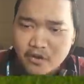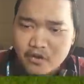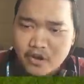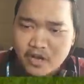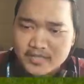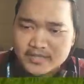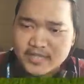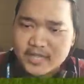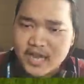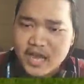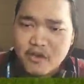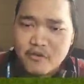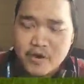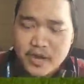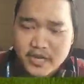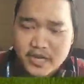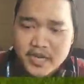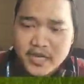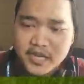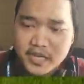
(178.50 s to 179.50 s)
ya kalau nggak salah
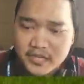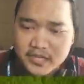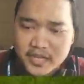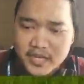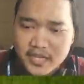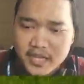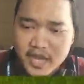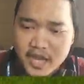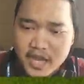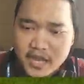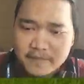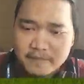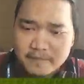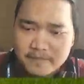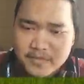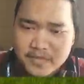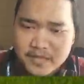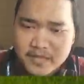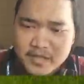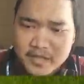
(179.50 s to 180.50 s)
AWD deh. Jadi ya
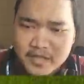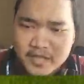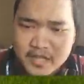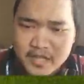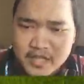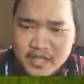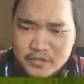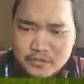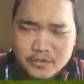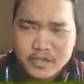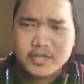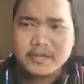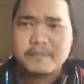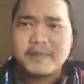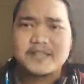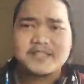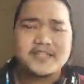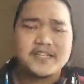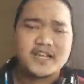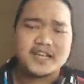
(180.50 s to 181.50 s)
sudah
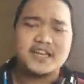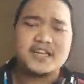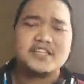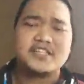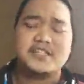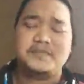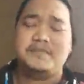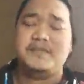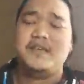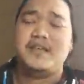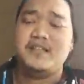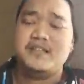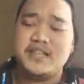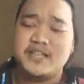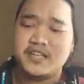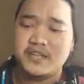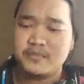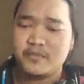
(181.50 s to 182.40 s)
dipastikan easy peasy